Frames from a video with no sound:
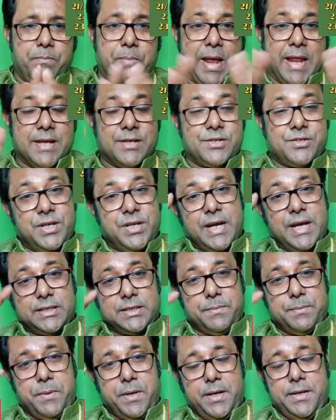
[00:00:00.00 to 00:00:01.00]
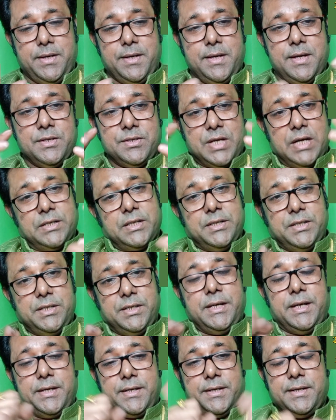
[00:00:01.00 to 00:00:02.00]
চারটে দিককে যদি আপনি ব্যালেন্স
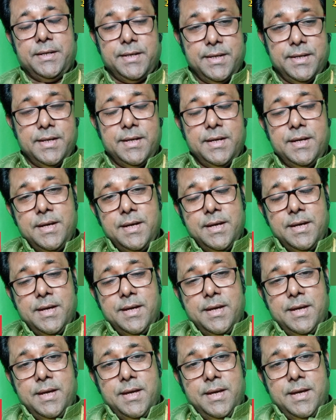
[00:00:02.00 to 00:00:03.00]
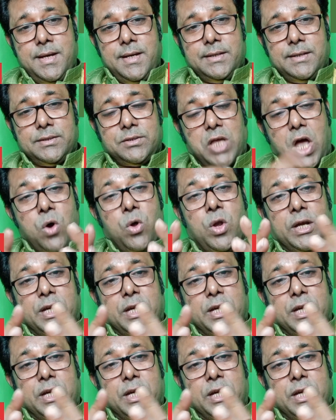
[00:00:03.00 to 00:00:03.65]
তৈরি করতে পারেন ব্যালেন্স ঠিক রাখতে পারেন